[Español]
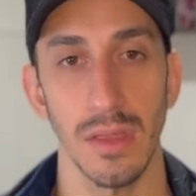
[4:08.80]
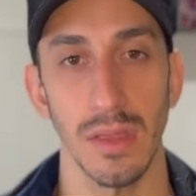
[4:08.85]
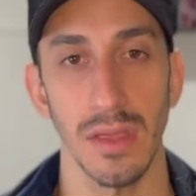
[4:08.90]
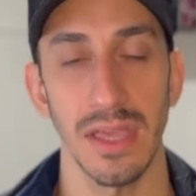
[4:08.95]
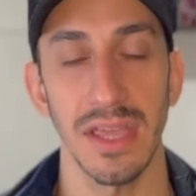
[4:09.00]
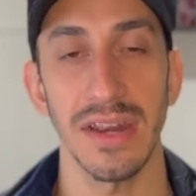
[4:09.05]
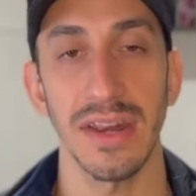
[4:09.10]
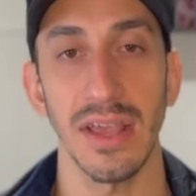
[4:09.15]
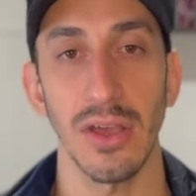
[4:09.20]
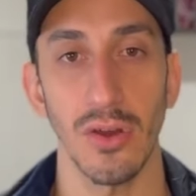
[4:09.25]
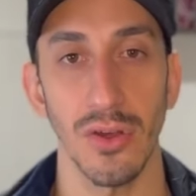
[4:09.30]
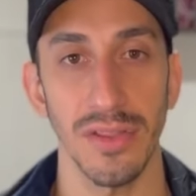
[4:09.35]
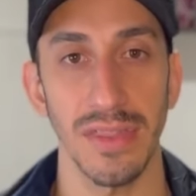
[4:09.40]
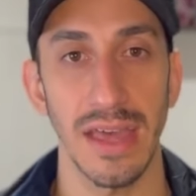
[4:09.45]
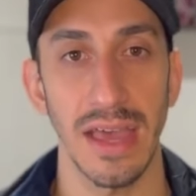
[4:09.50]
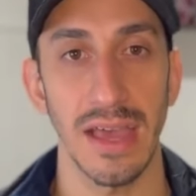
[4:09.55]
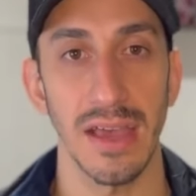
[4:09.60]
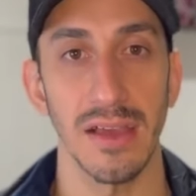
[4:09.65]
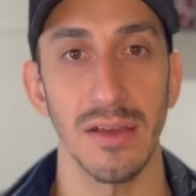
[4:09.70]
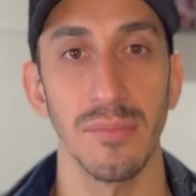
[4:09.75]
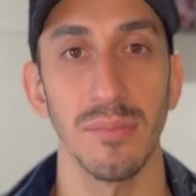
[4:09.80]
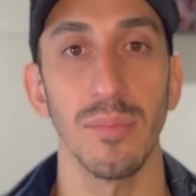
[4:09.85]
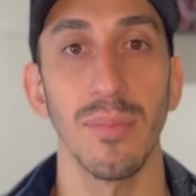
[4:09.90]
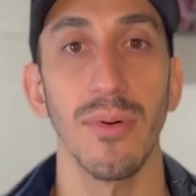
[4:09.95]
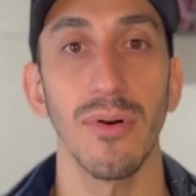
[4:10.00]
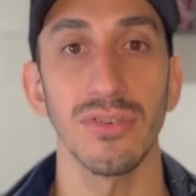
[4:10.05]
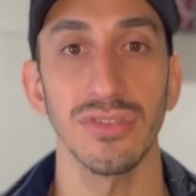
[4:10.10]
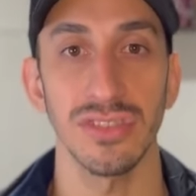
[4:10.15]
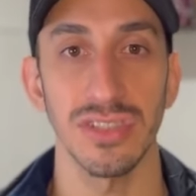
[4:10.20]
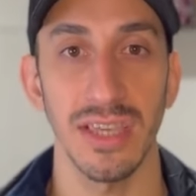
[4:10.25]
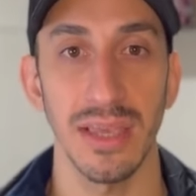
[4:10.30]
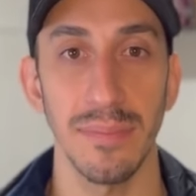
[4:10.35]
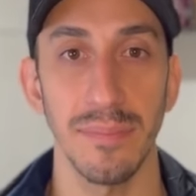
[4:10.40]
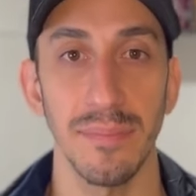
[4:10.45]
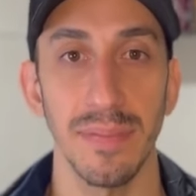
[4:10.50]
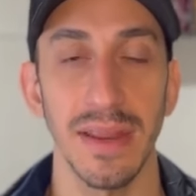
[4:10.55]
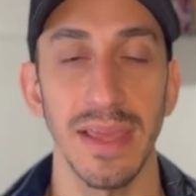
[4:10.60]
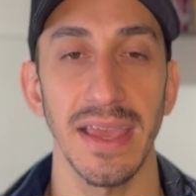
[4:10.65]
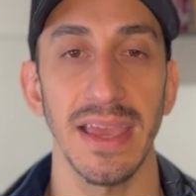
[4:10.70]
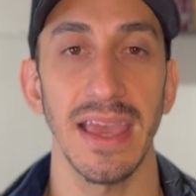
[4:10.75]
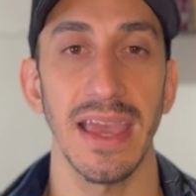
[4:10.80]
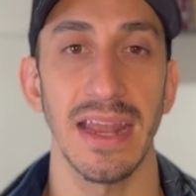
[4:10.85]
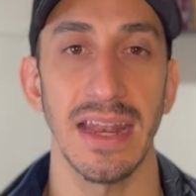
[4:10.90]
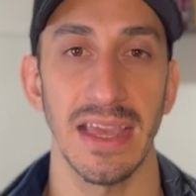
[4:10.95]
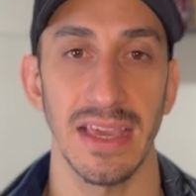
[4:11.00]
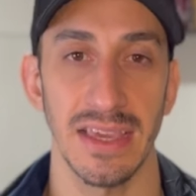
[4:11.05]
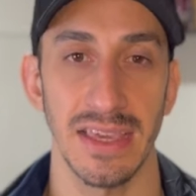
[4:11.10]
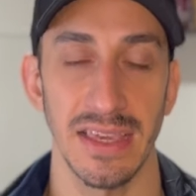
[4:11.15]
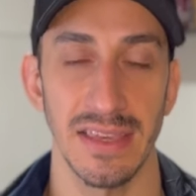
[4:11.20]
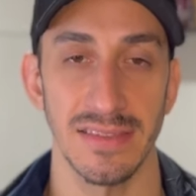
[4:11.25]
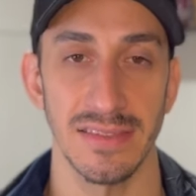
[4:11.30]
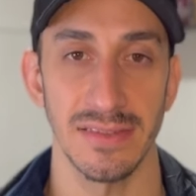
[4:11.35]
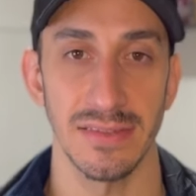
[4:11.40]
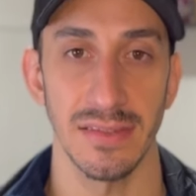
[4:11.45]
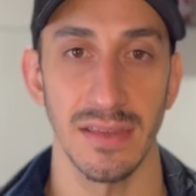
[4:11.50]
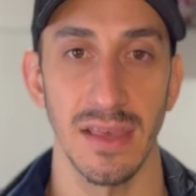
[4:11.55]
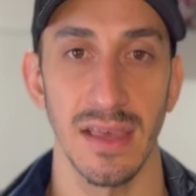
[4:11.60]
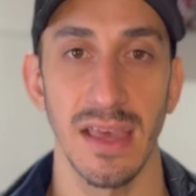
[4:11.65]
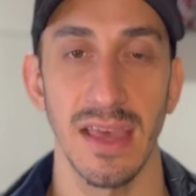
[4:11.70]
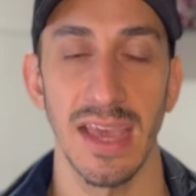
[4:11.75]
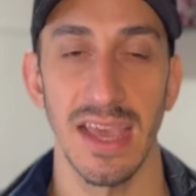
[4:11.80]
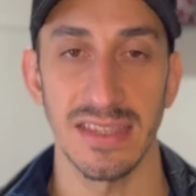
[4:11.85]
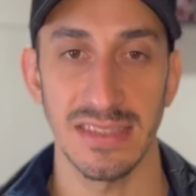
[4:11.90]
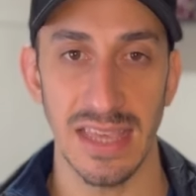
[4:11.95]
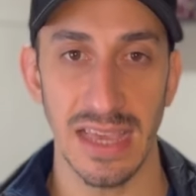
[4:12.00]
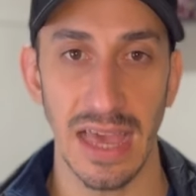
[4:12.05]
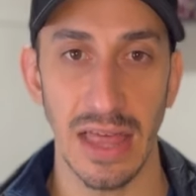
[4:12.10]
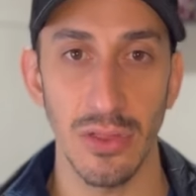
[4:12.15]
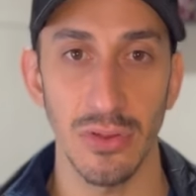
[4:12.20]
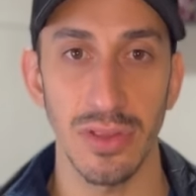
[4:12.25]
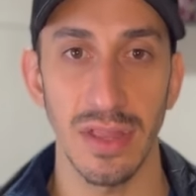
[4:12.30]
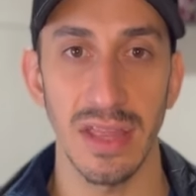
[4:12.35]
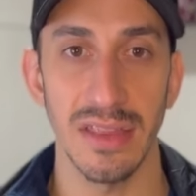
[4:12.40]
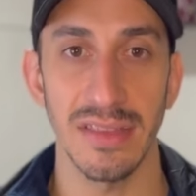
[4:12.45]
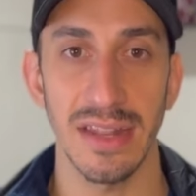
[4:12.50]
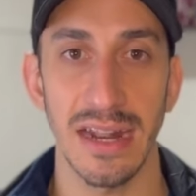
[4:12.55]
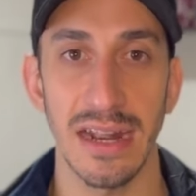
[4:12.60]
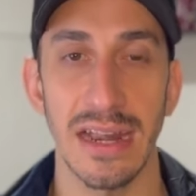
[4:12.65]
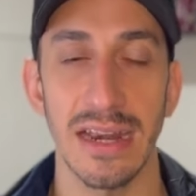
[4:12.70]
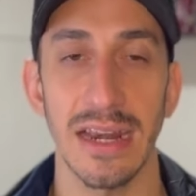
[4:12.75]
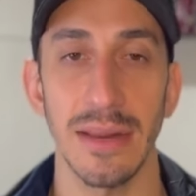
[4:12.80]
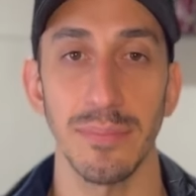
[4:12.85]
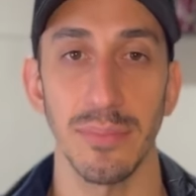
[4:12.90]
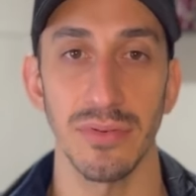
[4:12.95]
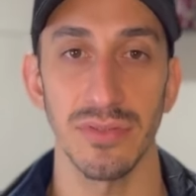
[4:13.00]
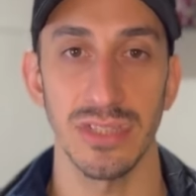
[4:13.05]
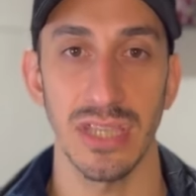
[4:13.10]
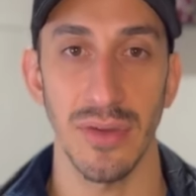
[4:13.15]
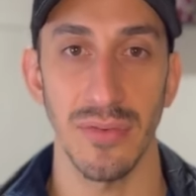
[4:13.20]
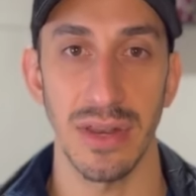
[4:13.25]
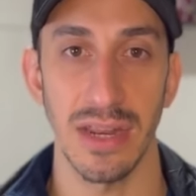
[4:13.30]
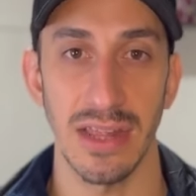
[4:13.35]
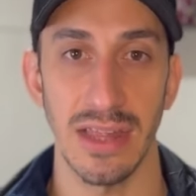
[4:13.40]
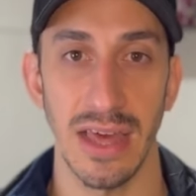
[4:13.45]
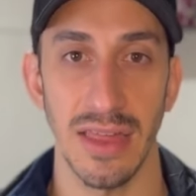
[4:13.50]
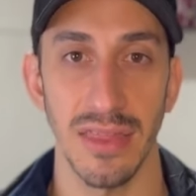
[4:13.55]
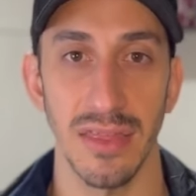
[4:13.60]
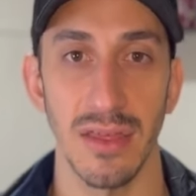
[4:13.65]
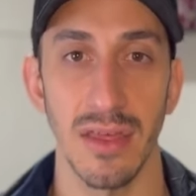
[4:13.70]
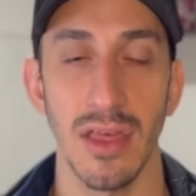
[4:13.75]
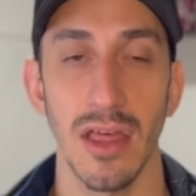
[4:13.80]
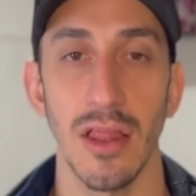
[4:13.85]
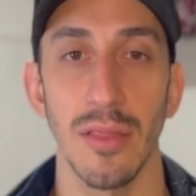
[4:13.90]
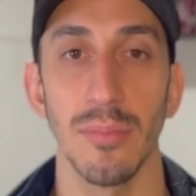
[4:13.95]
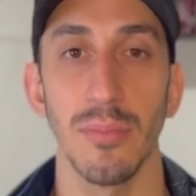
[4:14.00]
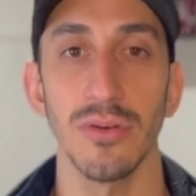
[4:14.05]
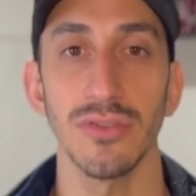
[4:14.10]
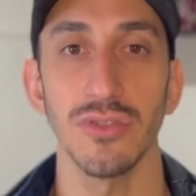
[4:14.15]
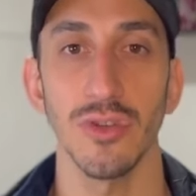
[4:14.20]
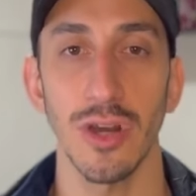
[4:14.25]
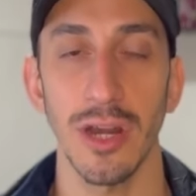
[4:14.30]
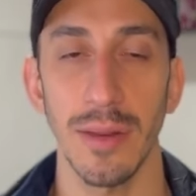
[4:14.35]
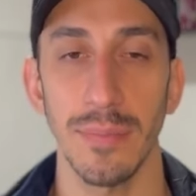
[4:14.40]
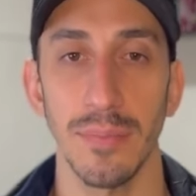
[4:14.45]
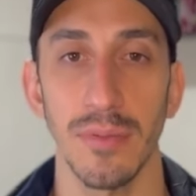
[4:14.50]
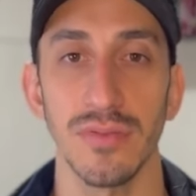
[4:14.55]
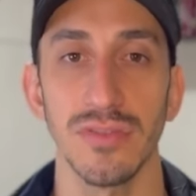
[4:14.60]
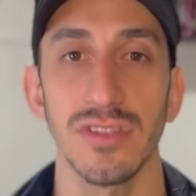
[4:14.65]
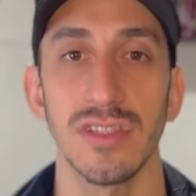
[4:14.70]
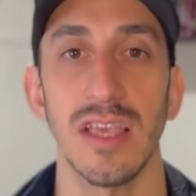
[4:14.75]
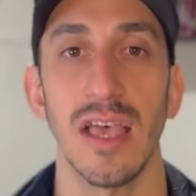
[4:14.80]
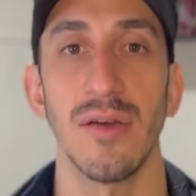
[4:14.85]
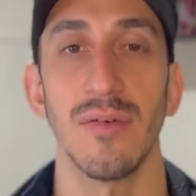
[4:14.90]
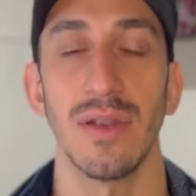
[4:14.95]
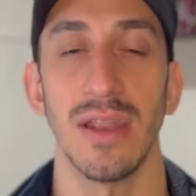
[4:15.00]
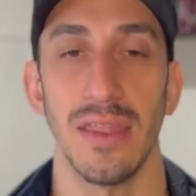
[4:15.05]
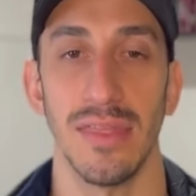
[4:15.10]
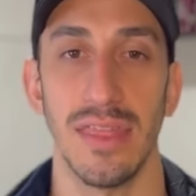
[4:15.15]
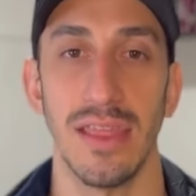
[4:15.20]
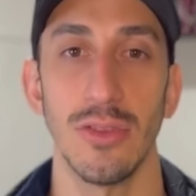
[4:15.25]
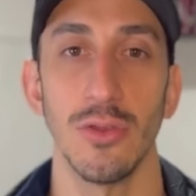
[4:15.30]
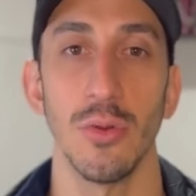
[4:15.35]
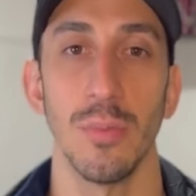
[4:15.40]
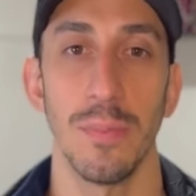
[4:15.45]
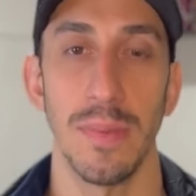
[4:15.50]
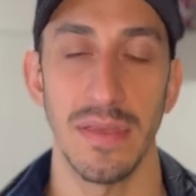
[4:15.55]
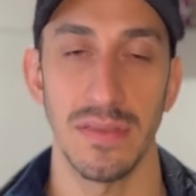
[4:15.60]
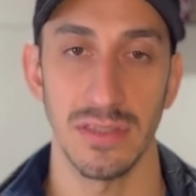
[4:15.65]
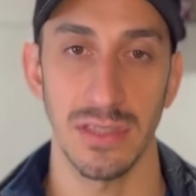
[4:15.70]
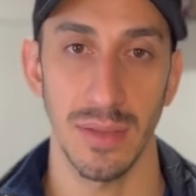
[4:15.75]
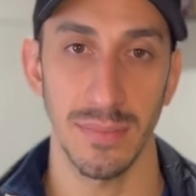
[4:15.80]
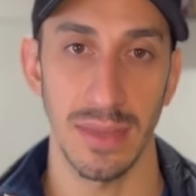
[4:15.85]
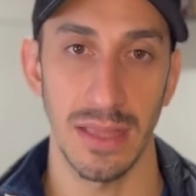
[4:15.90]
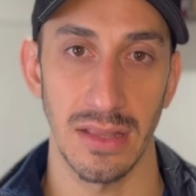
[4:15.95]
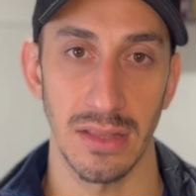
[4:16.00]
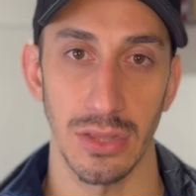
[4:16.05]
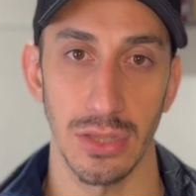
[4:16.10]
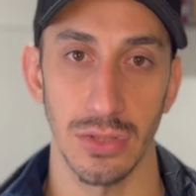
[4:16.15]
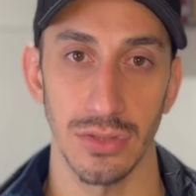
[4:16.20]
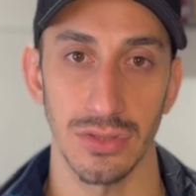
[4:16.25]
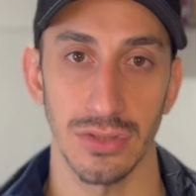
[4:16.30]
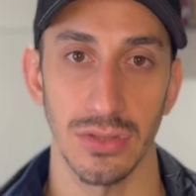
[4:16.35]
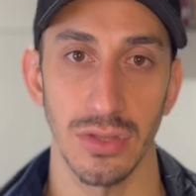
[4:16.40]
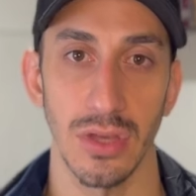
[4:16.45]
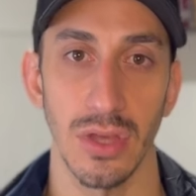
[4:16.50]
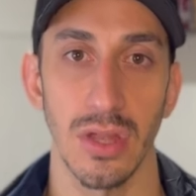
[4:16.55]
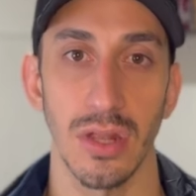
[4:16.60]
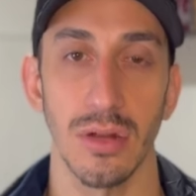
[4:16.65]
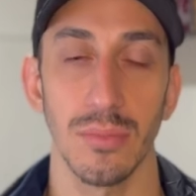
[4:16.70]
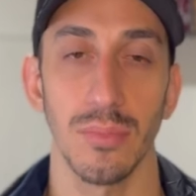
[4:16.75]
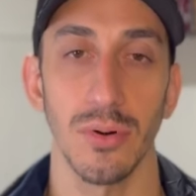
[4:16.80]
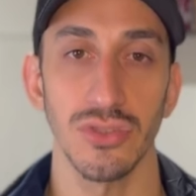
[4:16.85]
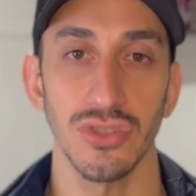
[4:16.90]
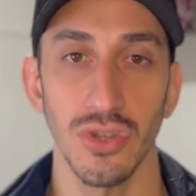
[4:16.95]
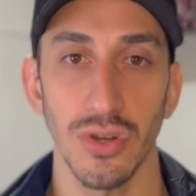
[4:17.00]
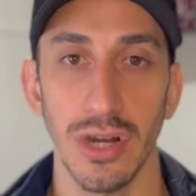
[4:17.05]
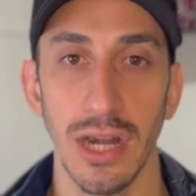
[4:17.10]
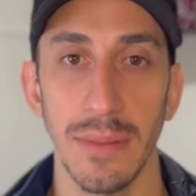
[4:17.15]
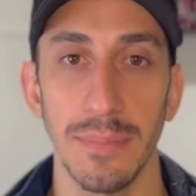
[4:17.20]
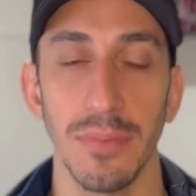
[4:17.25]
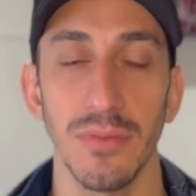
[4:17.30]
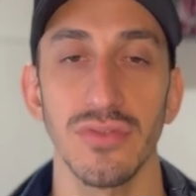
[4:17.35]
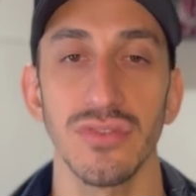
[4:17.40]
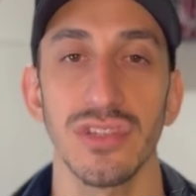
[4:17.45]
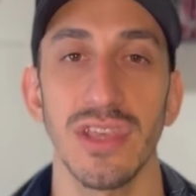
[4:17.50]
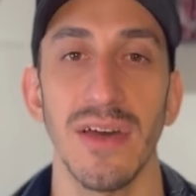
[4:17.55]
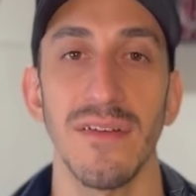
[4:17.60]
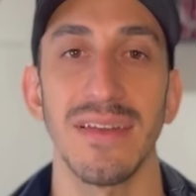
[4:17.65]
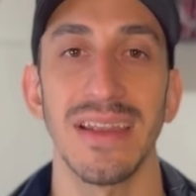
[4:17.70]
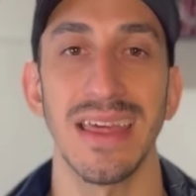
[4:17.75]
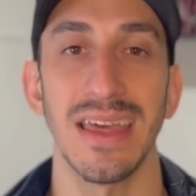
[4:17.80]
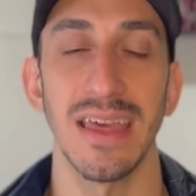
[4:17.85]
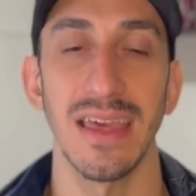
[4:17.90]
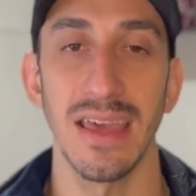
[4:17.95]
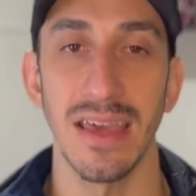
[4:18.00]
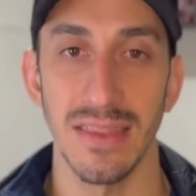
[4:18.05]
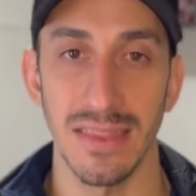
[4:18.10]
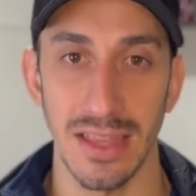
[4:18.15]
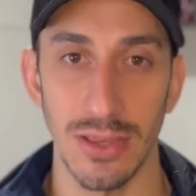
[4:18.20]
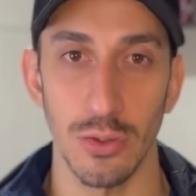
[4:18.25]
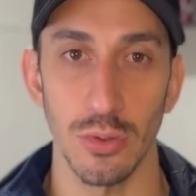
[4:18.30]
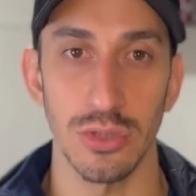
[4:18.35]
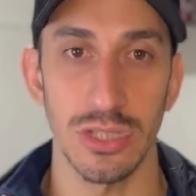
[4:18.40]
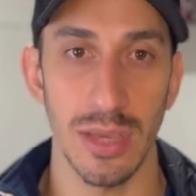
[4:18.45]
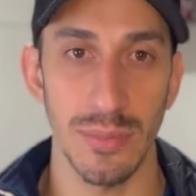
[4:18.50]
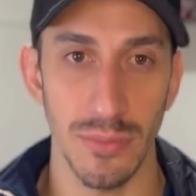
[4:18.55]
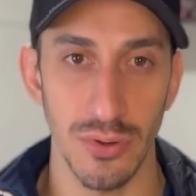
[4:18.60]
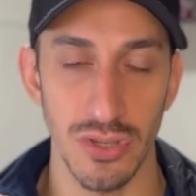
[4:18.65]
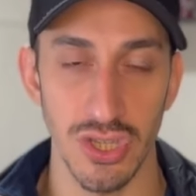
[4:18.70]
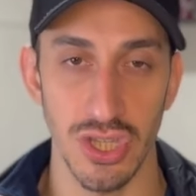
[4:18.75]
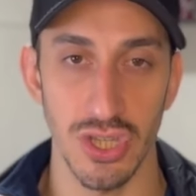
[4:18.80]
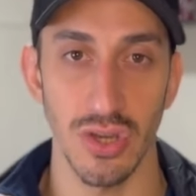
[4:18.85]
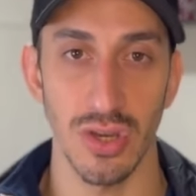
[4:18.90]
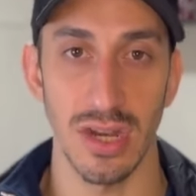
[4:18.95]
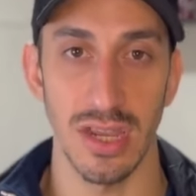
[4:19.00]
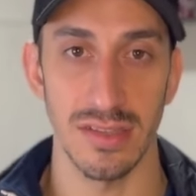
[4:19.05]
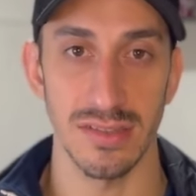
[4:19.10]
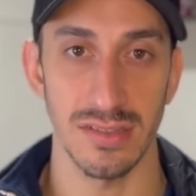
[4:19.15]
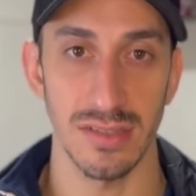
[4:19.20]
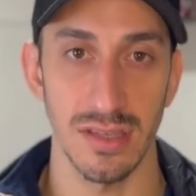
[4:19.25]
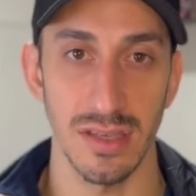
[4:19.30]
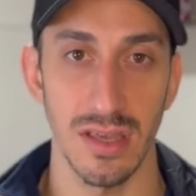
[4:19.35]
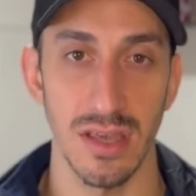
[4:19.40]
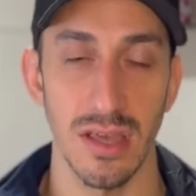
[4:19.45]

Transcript: Y recordad, vos siempre elegís. Es acá donde entra la responsabilidad. Vos sos responsable de tus pensamientos. Vos sos responsable de tus emociones.